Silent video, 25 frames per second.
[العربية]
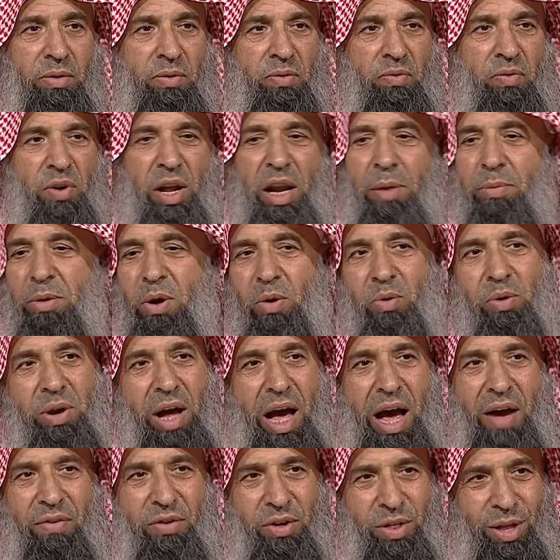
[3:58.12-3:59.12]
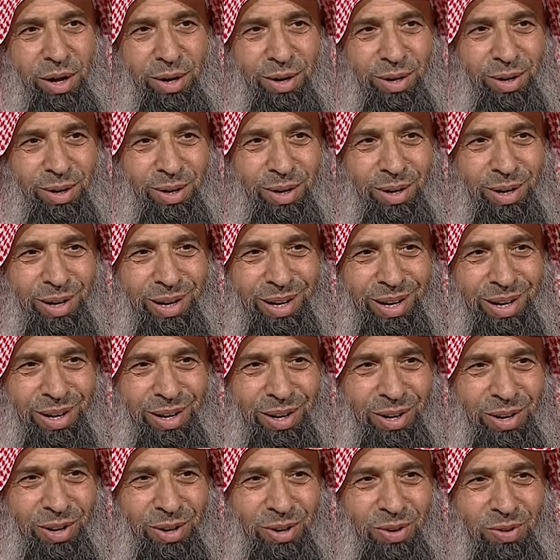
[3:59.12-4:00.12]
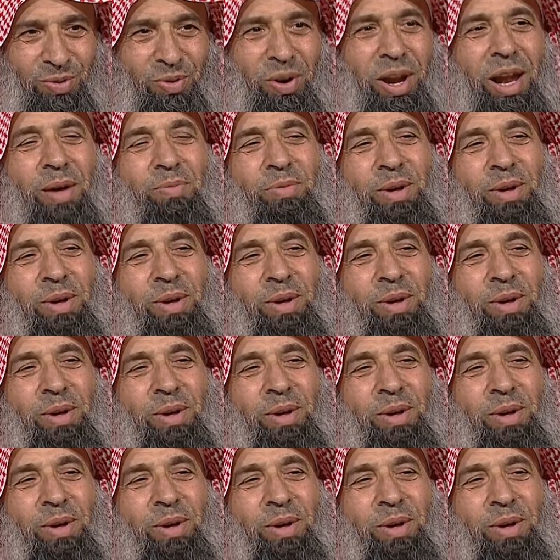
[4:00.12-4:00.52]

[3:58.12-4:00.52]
فلم يكن حافظا ولم